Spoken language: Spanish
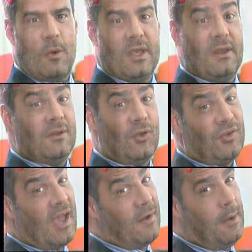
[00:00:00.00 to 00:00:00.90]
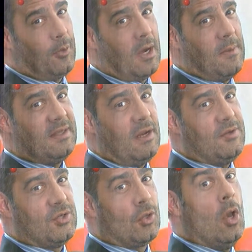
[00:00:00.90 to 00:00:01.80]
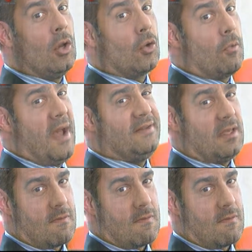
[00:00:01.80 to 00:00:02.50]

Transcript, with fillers: voy a ir entonces a grabar programa de televisión con Maite.